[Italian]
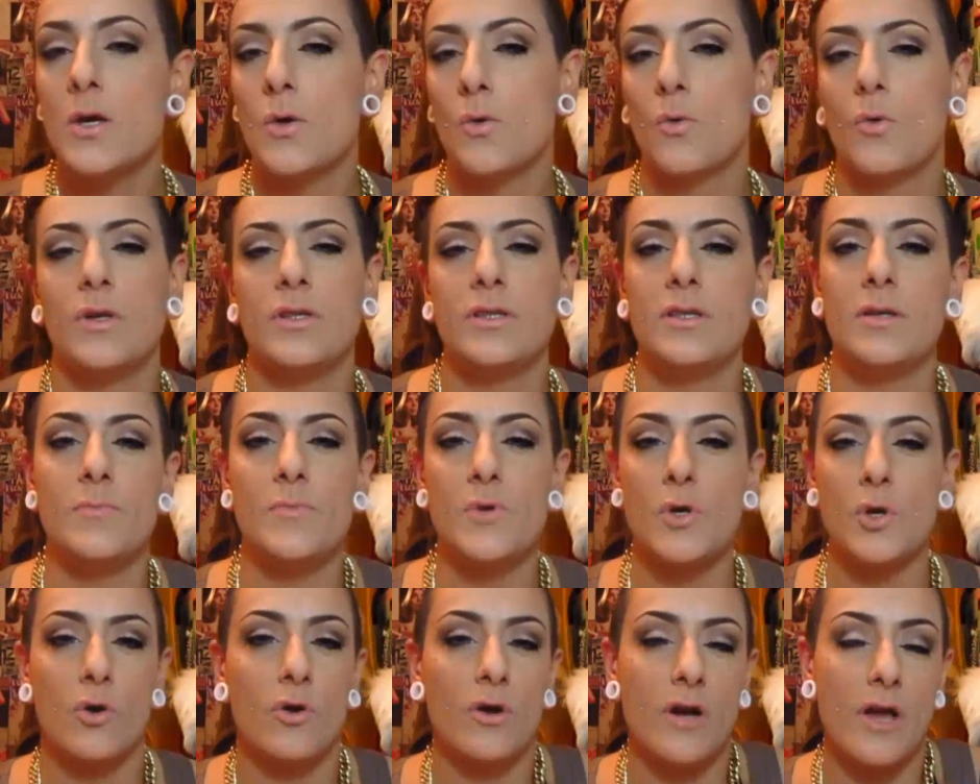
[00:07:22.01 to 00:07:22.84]
quindi il
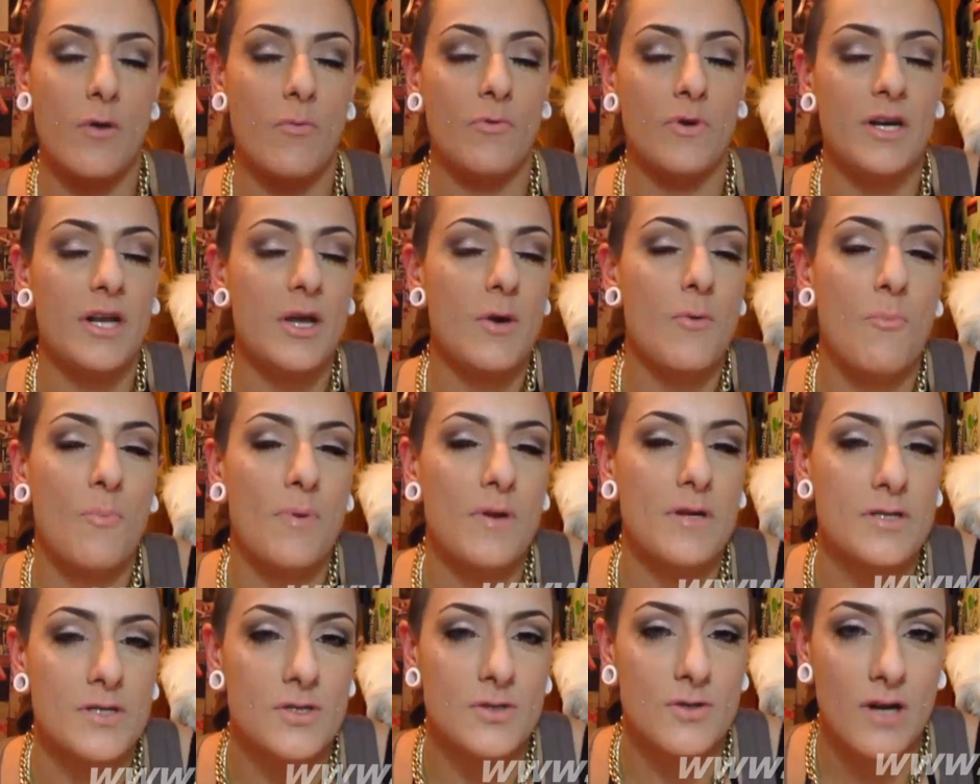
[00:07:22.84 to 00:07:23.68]
mio non è un, né un
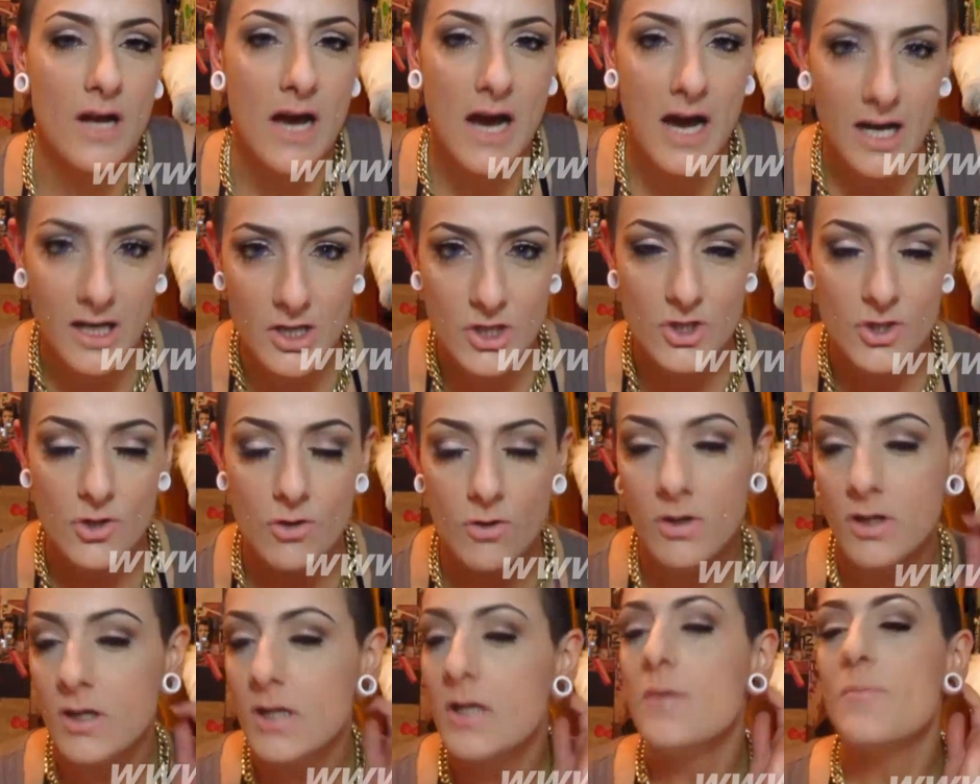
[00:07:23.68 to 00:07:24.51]

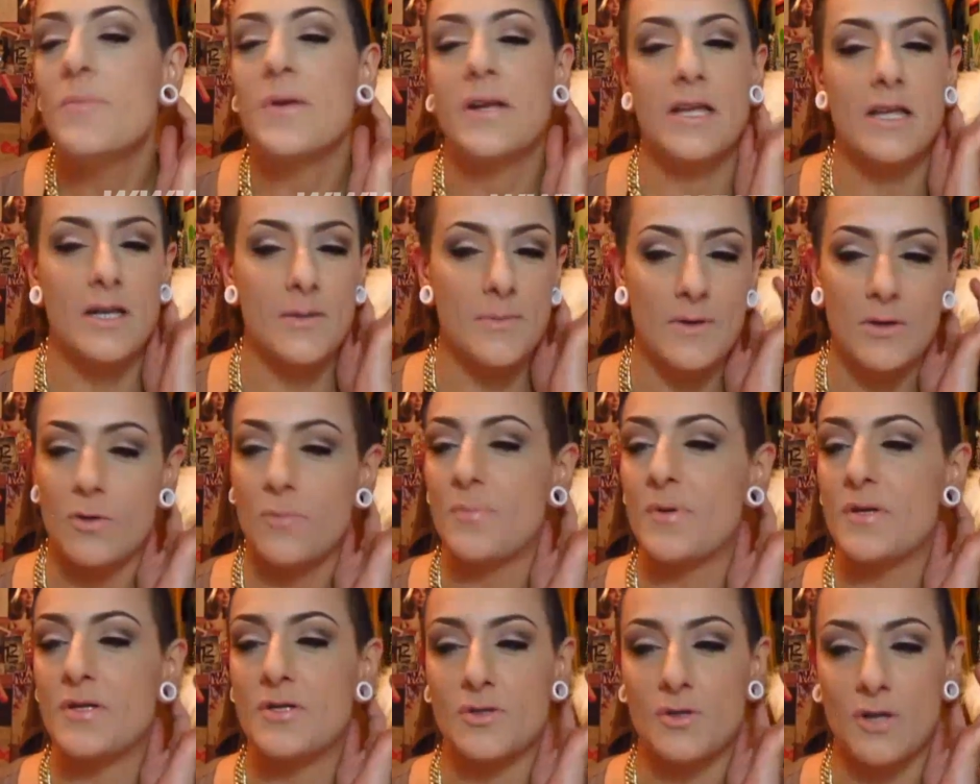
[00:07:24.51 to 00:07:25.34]
personaggio, perché ripeto il
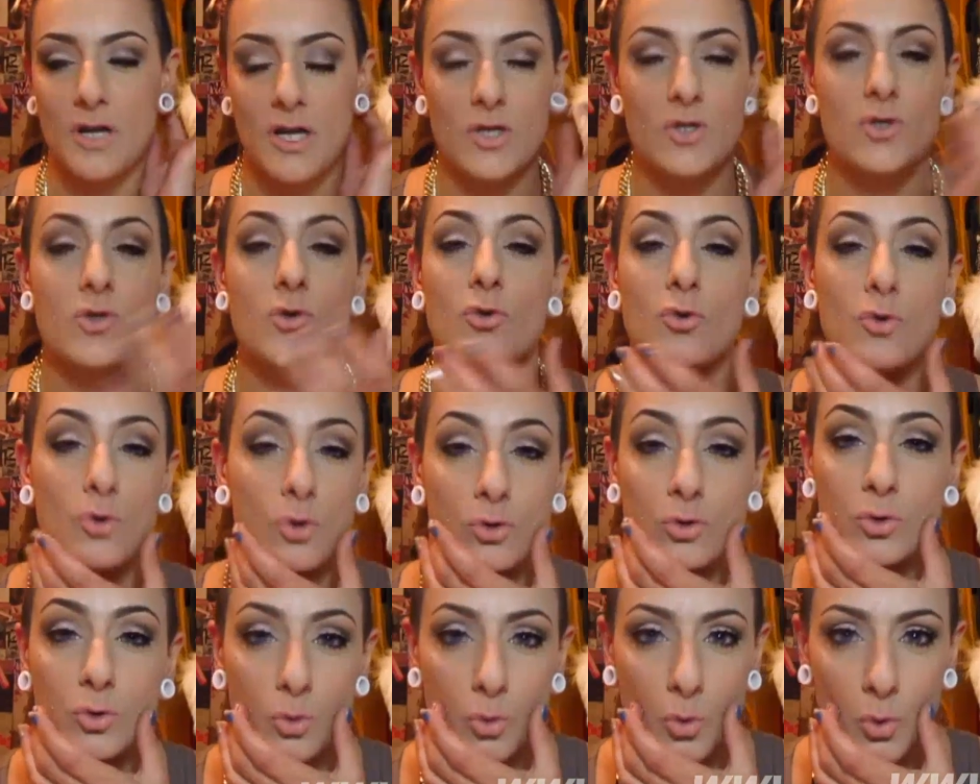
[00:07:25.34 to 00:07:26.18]
personaggio
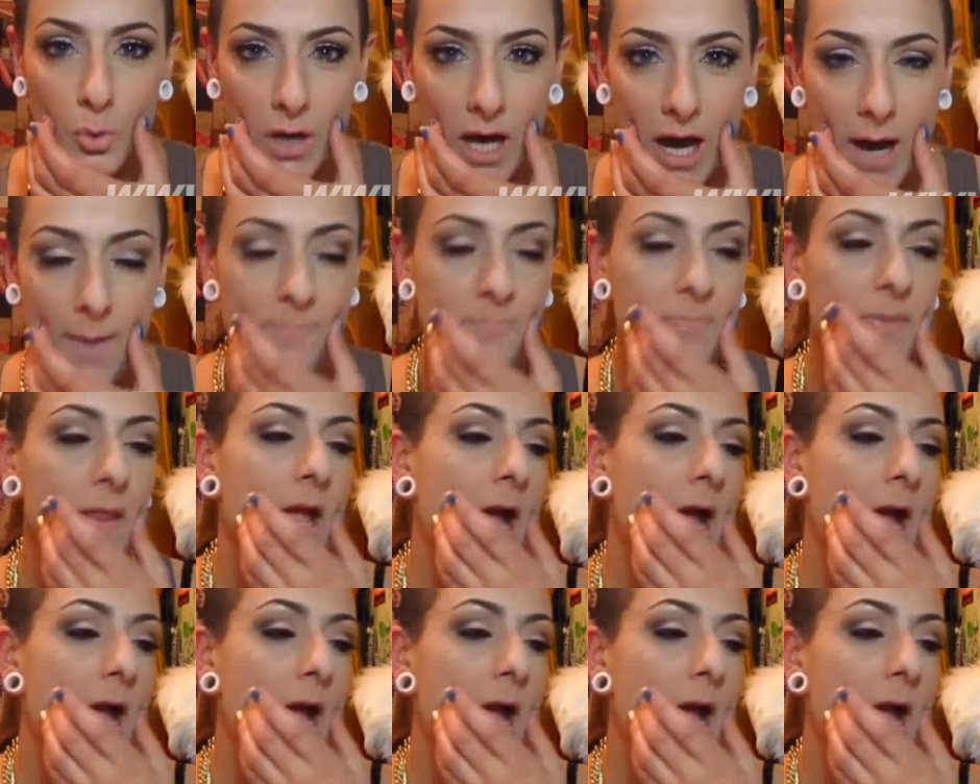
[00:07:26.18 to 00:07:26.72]
non dura,